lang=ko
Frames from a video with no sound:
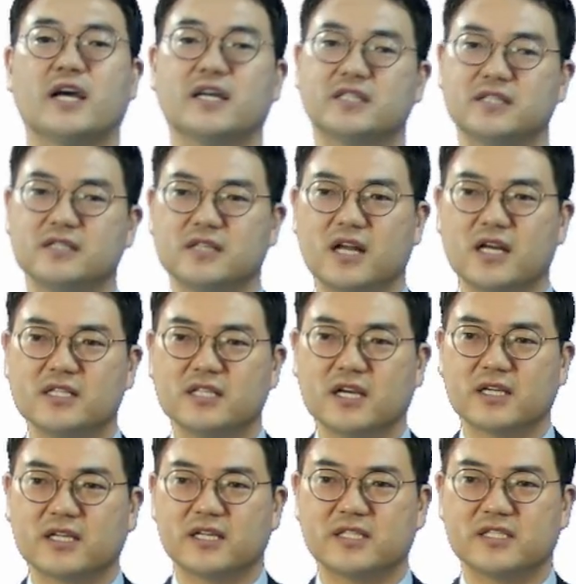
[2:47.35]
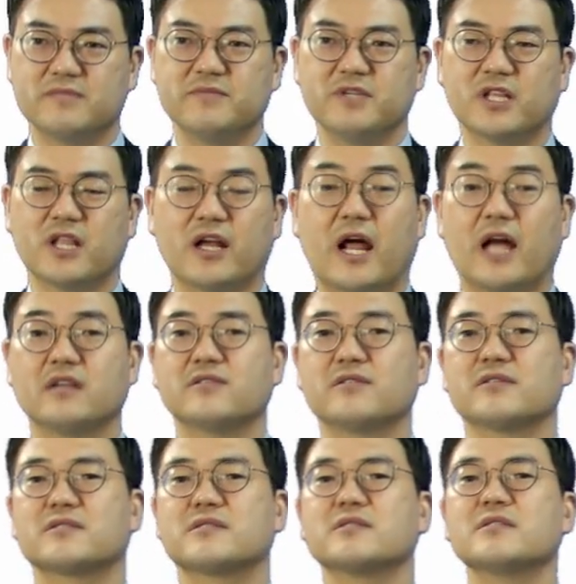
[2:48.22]
다시는 하지 않겠습니다.
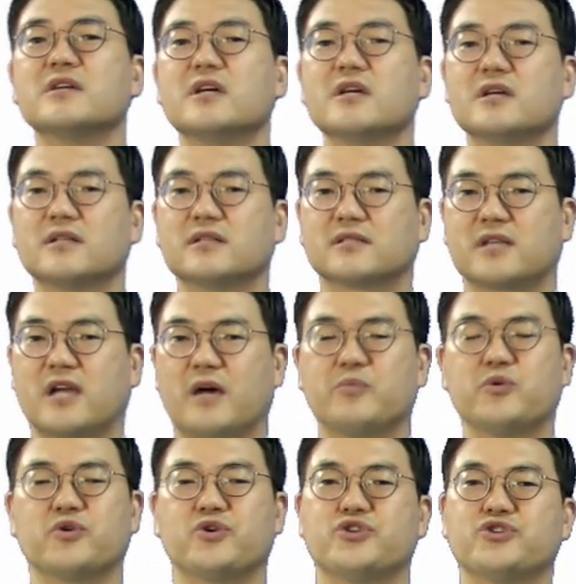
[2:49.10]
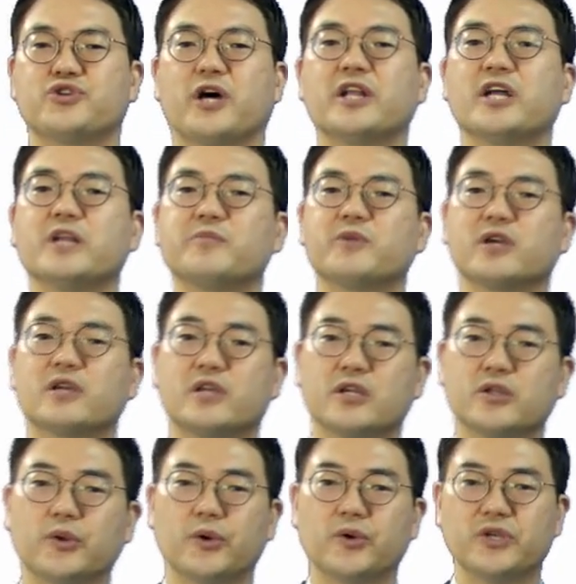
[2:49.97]
라는 것은 자복이죠. 하나님께
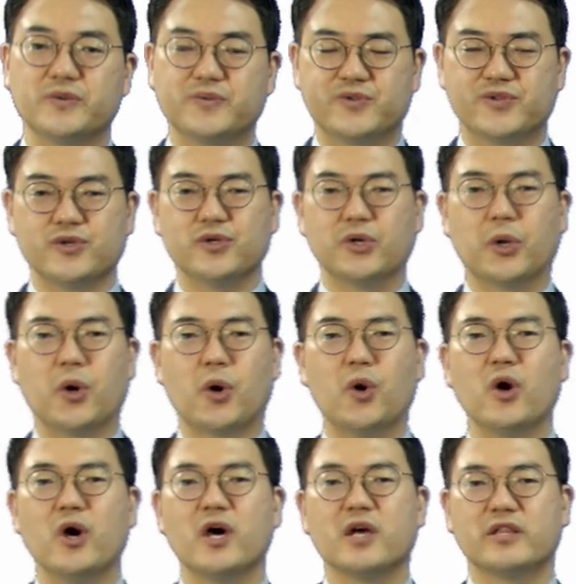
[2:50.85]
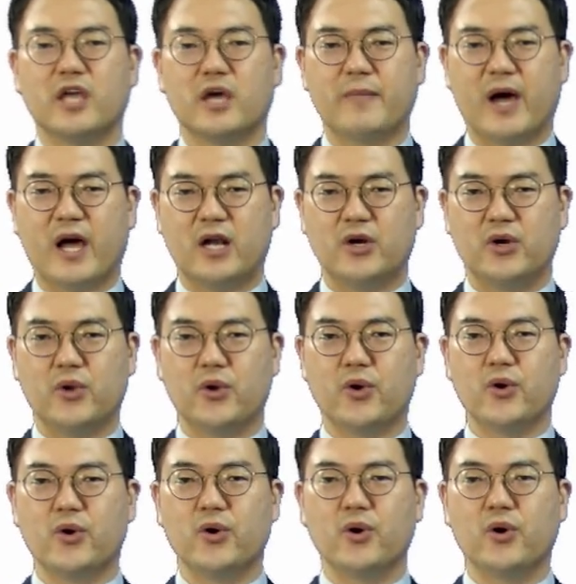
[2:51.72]
기도로 입술로 내
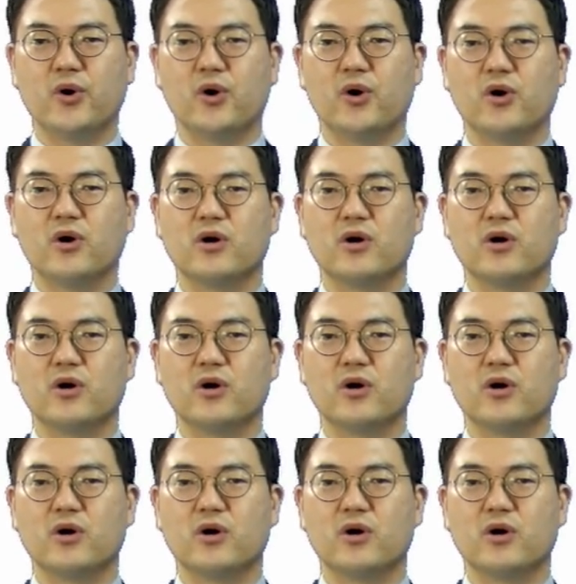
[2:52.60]
말로